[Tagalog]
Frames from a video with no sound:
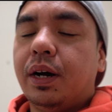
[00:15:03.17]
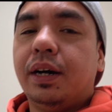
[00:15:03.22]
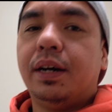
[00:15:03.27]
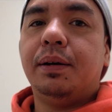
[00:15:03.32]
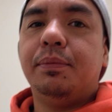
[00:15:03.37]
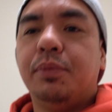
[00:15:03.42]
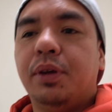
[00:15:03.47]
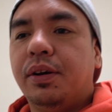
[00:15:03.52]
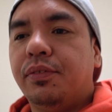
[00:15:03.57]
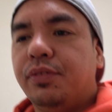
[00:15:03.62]

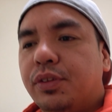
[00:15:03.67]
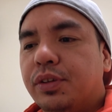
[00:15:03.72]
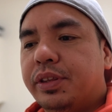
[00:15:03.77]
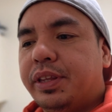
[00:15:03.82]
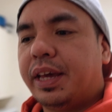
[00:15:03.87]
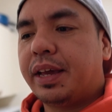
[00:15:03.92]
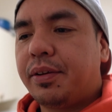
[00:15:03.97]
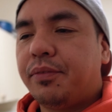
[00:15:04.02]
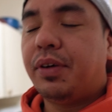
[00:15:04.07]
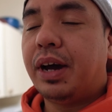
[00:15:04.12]
um, you have to
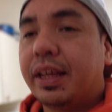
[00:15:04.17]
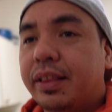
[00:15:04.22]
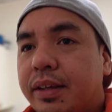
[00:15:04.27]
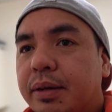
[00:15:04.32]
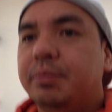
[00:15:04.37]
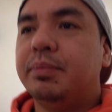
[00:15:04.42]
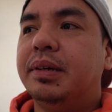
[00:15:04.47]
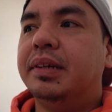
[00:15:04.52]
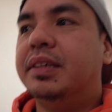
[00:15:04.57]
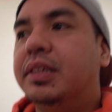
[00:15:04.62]
take
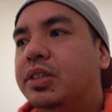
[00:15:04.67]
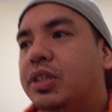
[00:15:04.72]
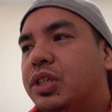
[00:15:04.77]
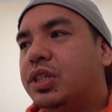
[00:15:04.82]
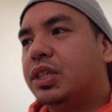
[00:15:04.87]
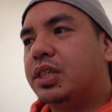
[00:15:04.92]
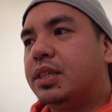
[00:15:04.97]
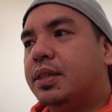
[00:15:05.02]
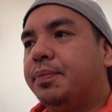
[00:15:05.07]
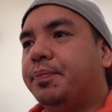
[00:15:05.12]

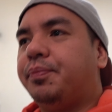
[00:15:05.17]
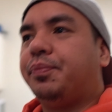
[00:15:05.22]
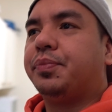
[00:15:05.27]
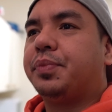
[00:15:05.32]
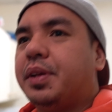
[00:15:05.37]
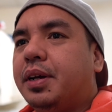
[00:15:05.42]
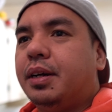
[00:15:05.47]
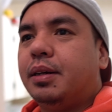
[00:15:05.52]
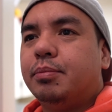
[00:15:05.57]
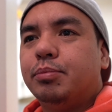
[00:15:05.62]
vitamins
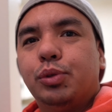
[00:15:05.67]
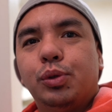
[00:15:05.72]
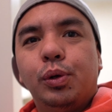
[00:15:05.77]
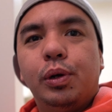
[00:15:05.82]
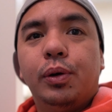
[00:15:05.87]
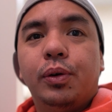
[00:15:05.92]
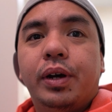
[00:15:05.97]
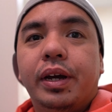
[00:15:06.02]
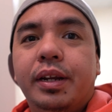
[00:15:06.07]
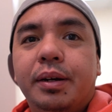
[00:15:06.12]
um,
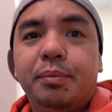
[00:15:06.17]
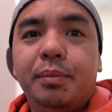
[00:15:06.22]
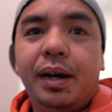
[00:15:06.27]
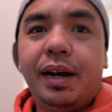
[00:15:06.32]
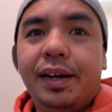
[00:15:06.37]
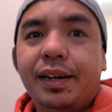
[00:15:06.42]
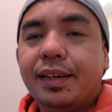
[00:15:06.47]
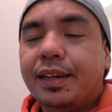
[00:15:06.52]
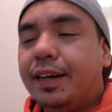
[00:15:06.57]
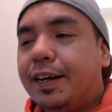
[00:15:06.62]
tulog ka ng
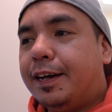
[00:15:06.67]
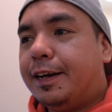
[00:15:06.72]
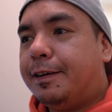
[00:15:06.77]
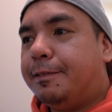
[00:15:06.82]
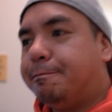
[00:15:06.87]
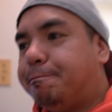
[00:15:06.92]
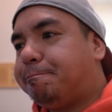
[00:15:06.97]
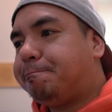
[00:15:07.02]
maaga